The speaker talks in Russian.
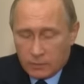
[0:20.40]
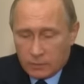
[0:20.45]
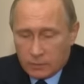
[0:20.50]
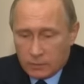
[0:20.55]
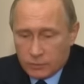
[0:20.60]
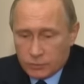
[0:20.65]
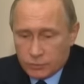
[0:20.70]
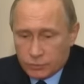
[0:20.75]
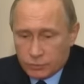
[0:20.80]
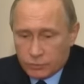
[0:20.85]

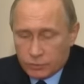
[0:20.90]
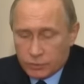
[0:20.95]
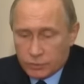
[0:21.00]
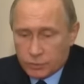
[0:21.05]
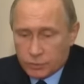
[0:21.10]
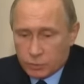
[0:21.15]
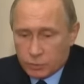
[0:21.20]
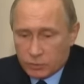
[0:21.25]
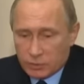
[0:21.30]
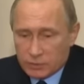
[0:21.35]
хочу
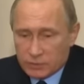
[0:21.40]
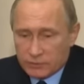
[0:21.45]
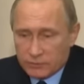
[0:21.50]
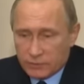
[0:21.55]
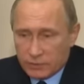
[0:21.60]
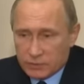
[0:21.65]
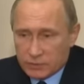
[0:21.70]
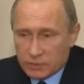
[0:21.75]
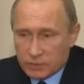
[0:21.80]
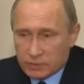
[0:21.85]
еще раз
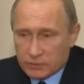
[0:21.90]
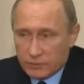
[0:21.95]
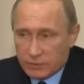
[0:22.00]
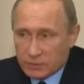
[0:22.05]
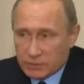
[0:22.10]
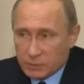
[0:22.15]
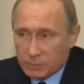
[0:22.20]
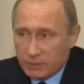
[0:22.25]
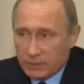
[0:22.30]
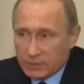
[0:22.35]
выразить свои
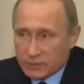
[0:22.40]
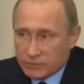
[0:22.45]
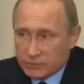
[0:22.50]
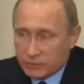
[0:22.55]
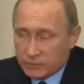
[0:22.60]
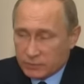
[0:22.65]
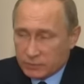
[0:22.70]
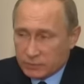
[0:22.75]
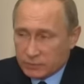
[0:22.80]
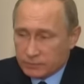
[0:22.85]

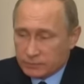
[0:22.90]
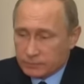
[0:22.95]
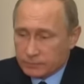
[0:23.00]
соболезнования